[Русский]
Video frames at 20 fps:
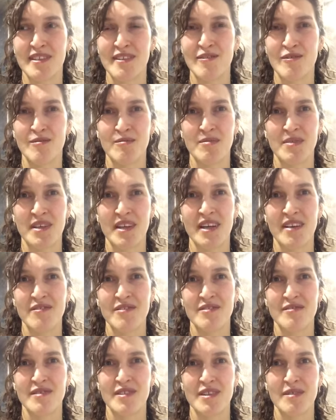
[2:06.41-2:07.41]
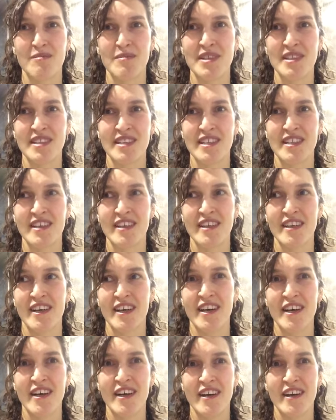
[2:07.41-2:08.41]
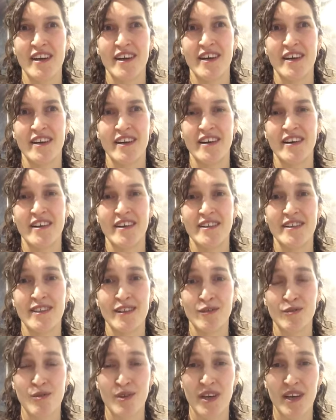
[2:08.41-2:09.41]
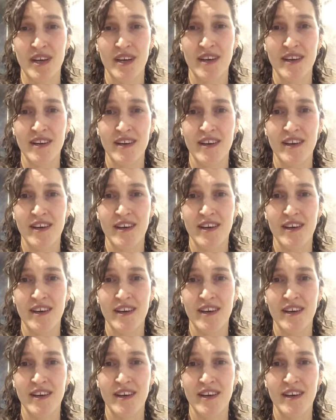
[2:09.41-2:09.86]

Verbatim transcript: не убегай в своих мыслях никуда,